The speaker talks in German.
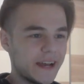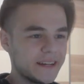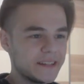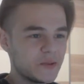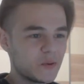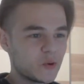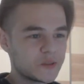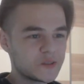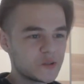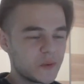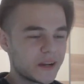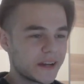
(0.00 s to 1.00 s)
eigentlich nur kurz
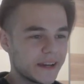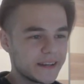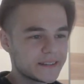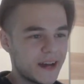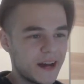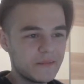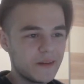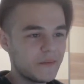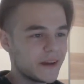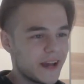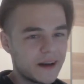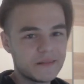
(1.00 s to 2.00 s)
drüber geredet haben,
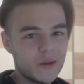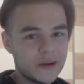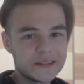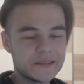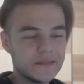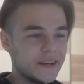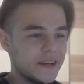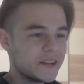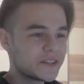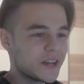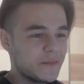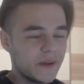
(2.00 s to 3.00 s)
aber ja, Leute,
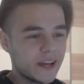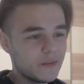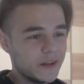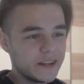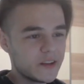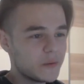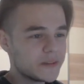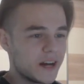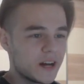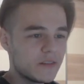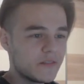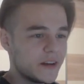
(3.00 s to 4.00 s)
schreibt mir gerne mal in die
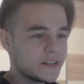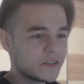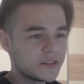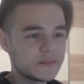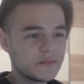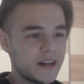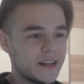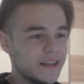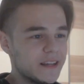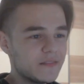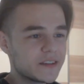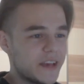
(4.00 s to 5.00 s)
Kommentare, falls euch mal
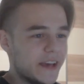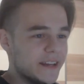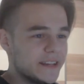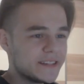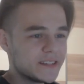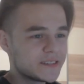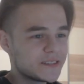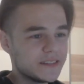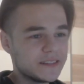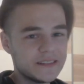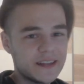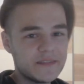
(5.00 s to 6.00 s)
irgendwas ähnliches
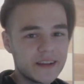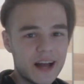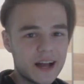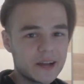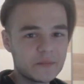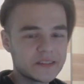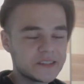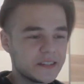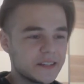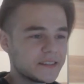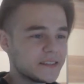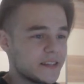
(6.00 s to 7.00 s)
in der Vergangenheit
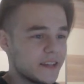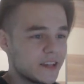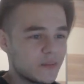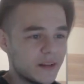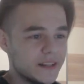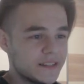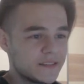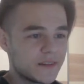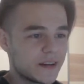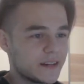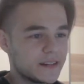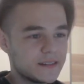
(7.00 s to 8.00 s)
passiert ist. Ich denke mal nicht,
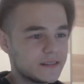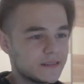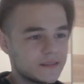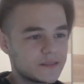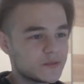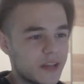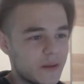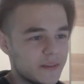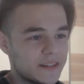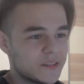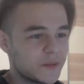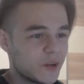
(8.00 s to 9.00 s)
weil so
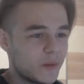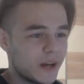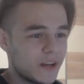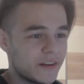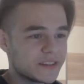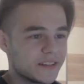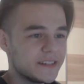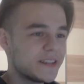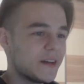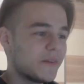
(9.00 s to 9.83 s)
dämlich ist man normalerweise nicht,